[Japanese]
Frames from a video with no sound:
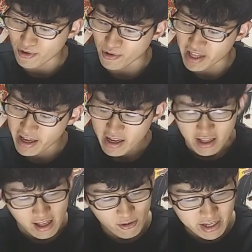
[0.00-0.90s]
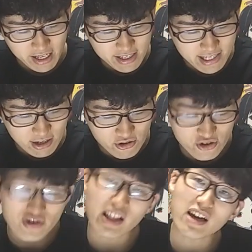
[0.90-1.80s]
う子をね、なんかこれ原作の
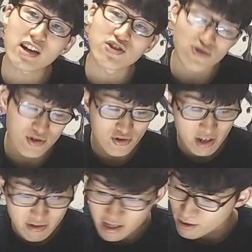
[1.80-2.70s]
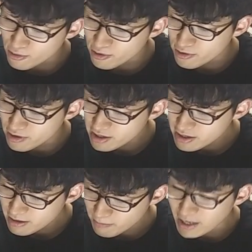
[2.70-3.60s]
17から19巻ぐらいこの
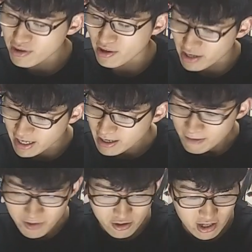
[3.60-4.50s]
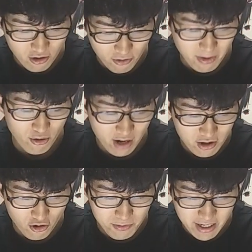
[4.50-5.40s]
パートなのかな。で、その魔法科
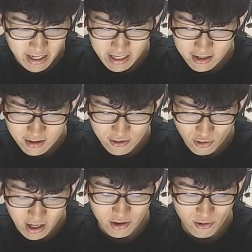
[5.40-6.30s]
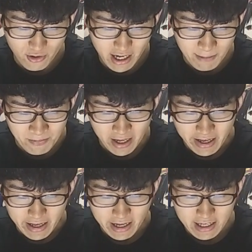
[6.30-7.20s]
のコミカライズ5巻の方が、
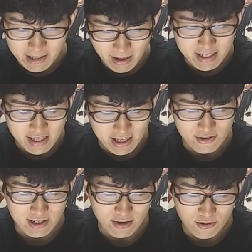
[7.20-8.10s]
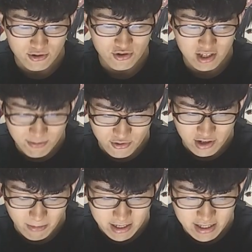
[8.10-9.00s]
えー、21,962部売
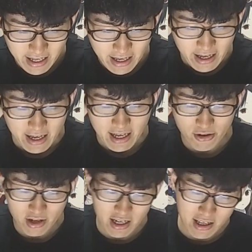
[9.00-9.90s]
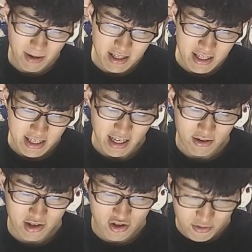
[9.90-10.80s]
れまして、えー、累計で
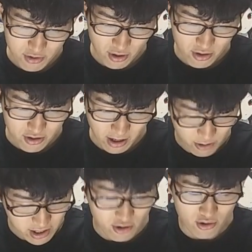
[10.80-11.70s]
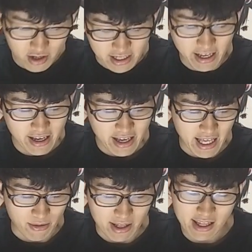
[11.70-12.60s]
22,120部という、こちら初動ですね、
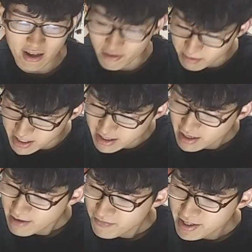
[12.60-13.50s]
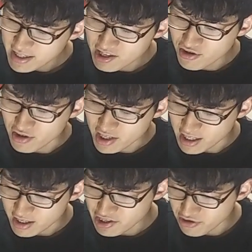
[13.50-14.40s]
えー、売れております。で、21位で
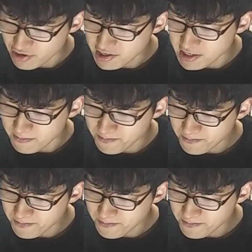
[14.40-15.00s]
す、21位。